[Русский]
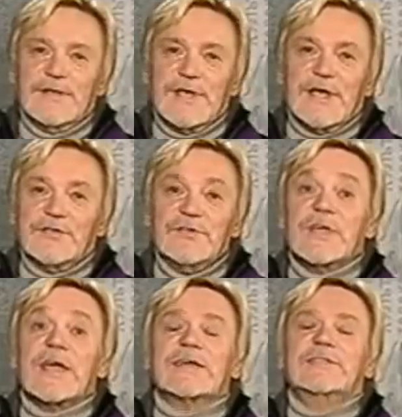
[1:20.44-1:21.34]
Я
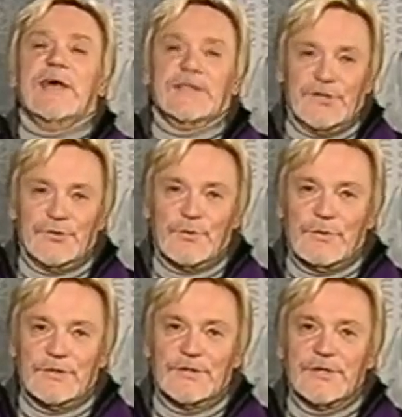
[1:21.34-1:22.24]
никогда не
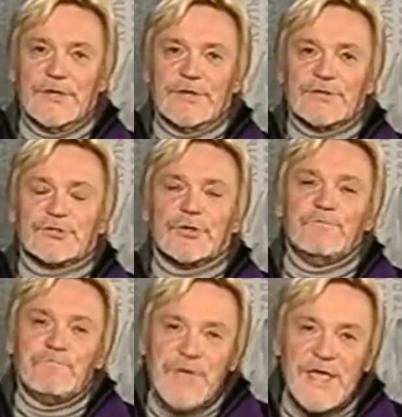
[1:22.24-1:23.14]
думал,
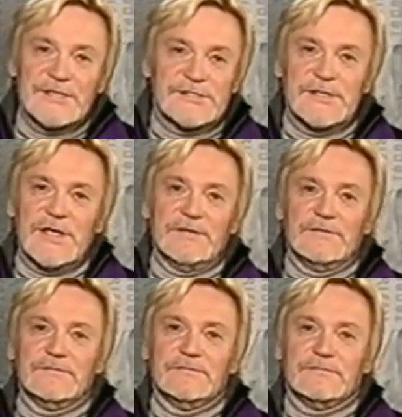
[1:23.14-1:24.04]
что
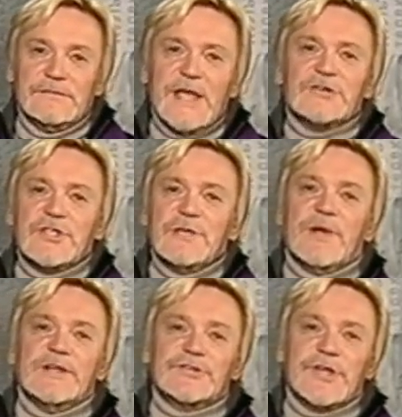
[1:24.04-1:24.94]
песня, даже
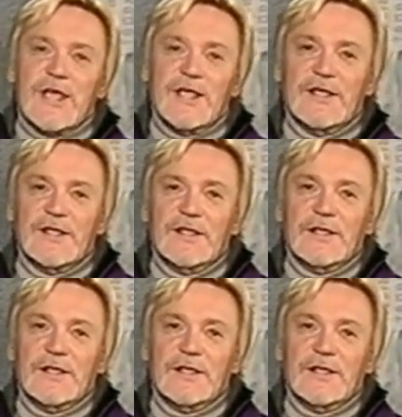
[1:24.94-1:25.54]
небольшая,